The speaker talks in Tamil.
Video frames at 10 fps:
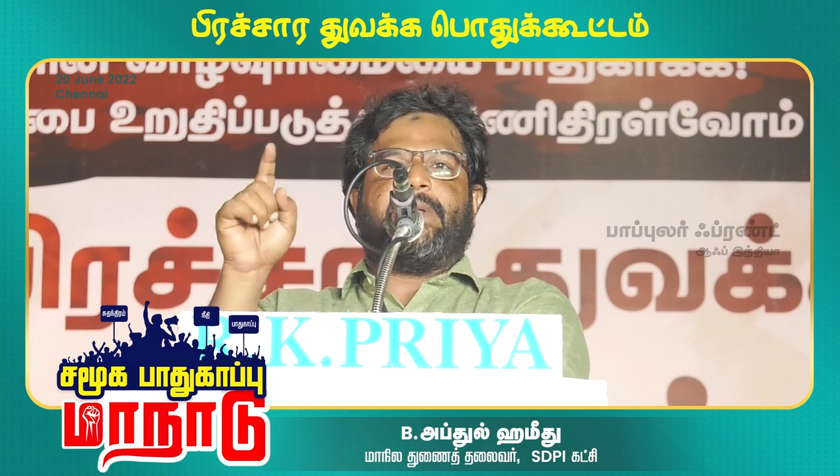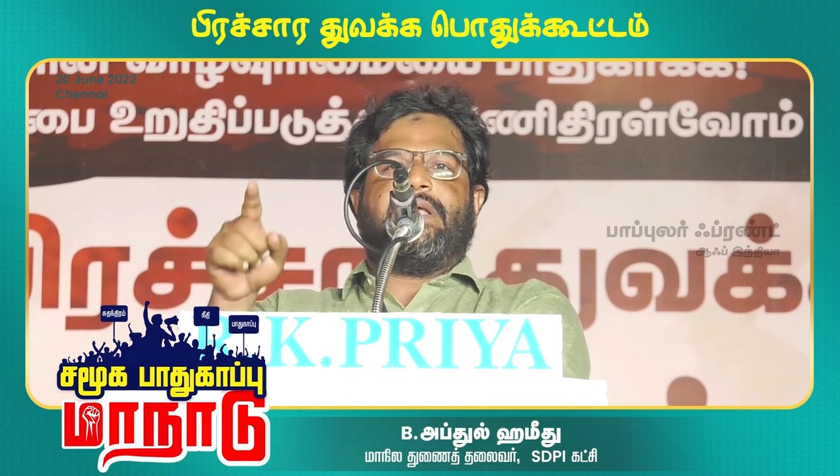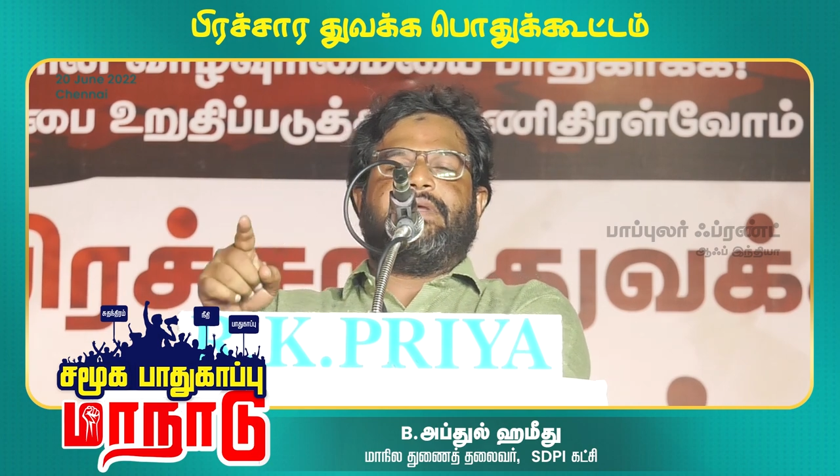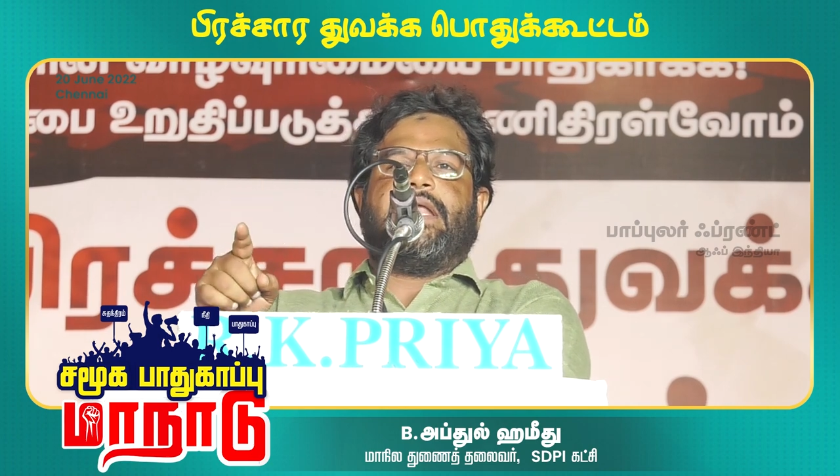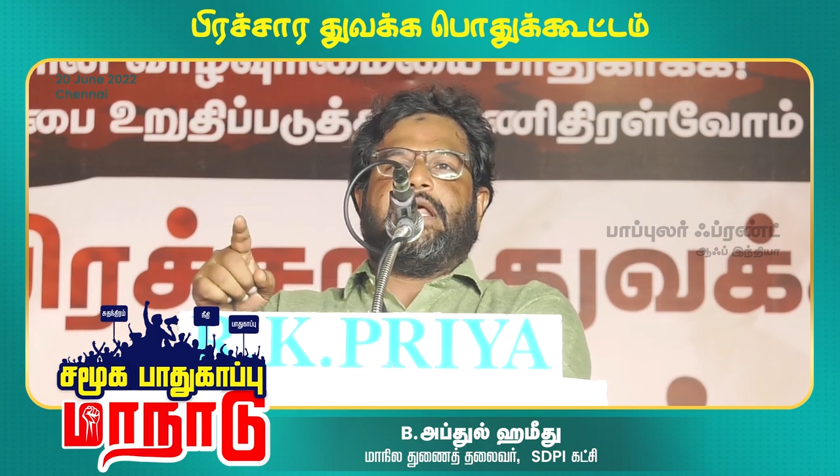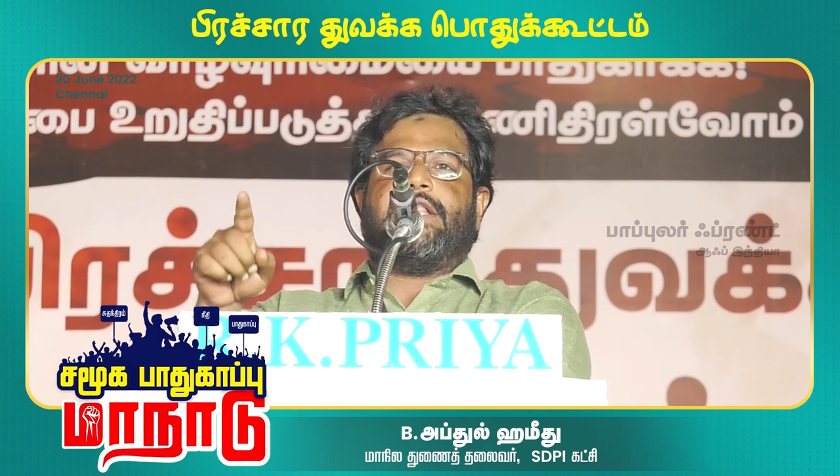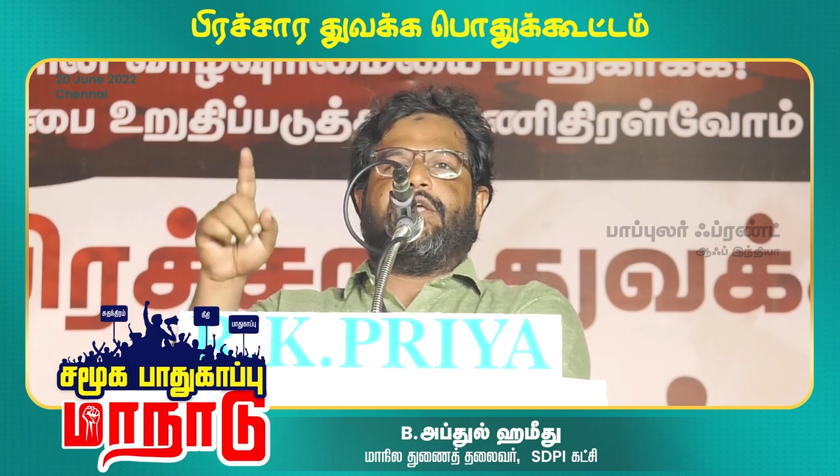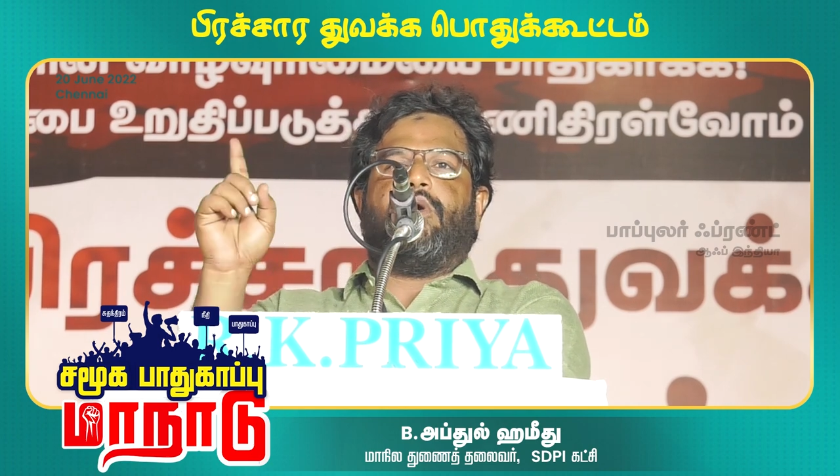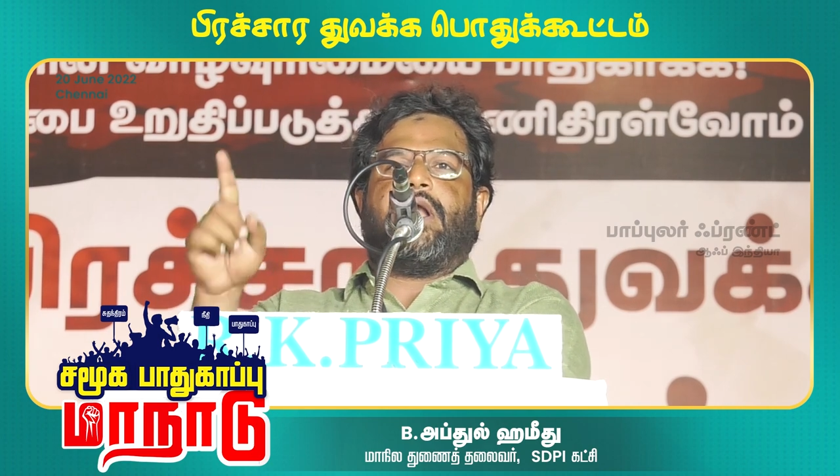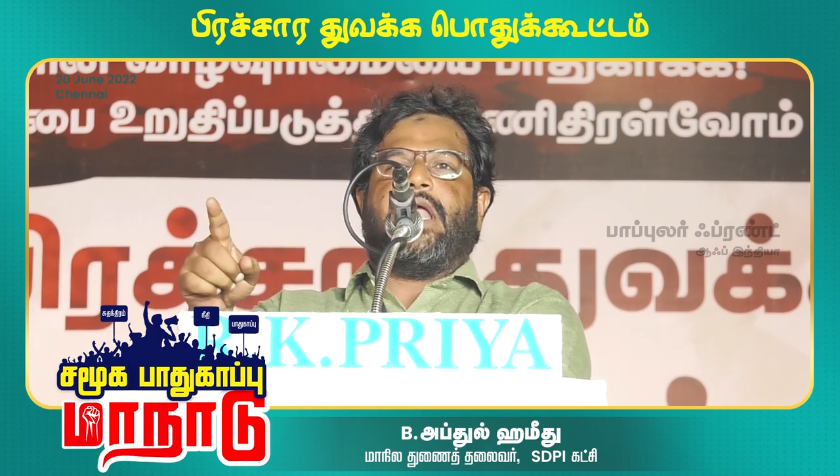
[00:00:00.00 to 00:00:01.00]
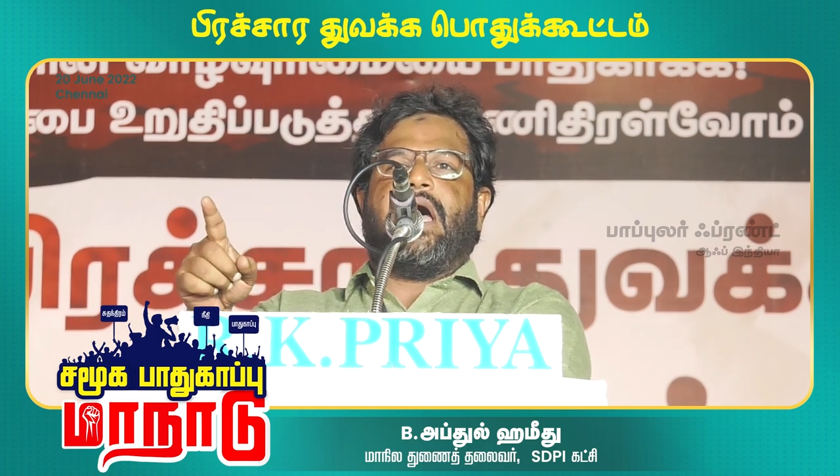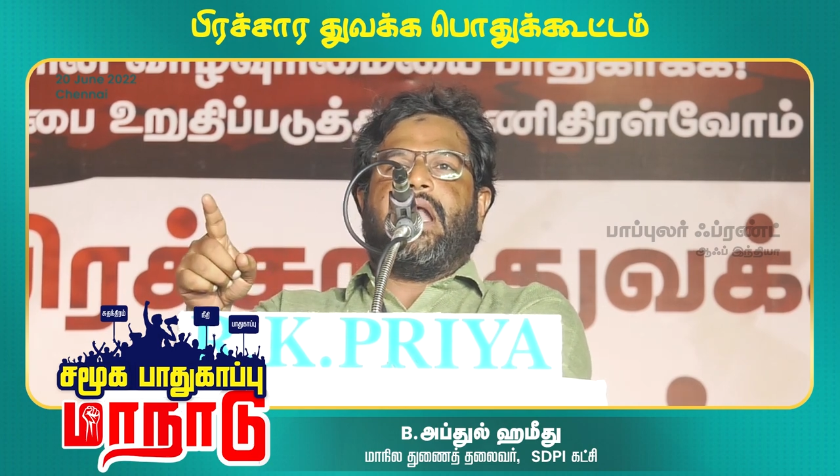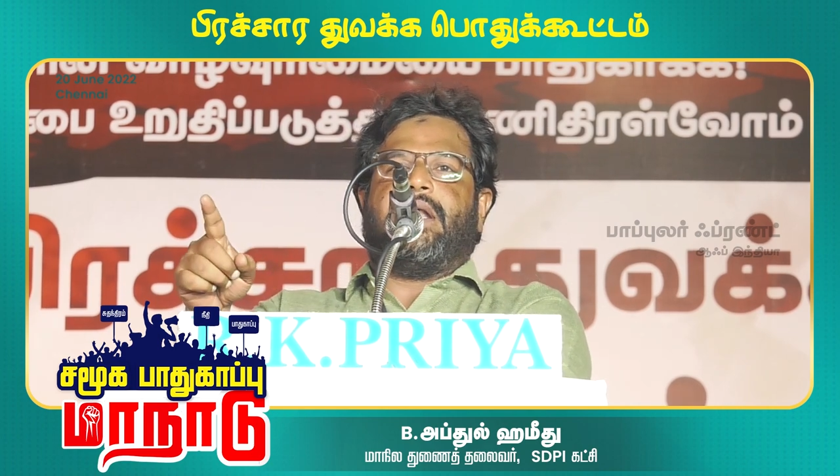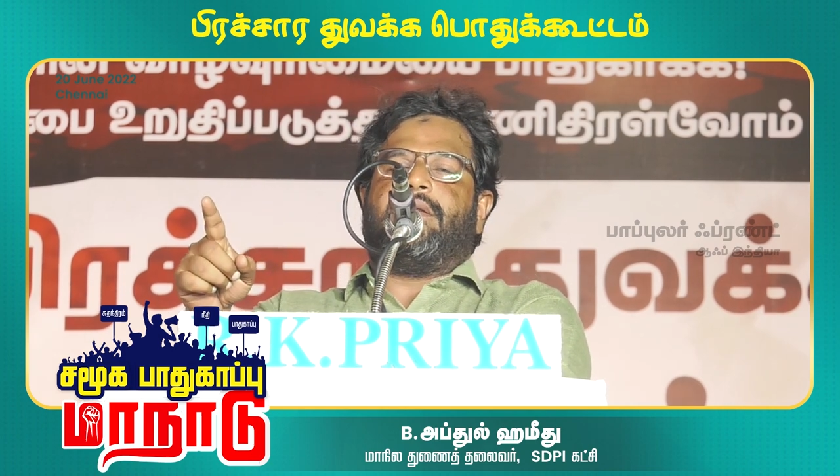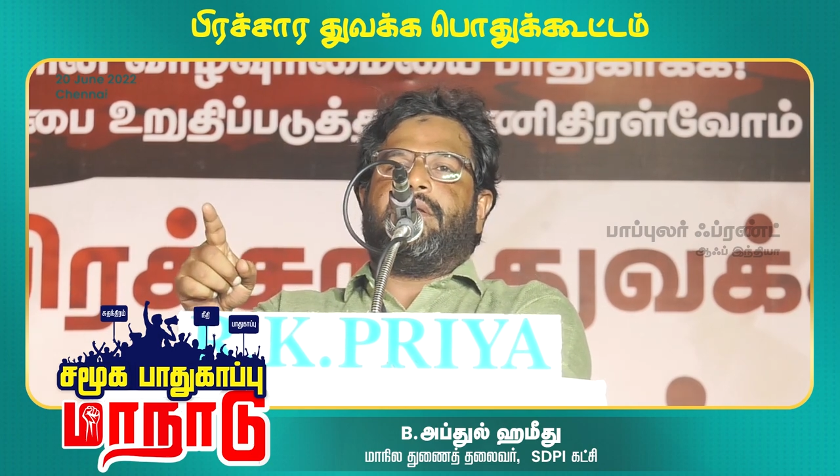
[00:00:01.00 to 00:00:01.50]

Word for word: பதவியில் இருந்து ஒரு நாள்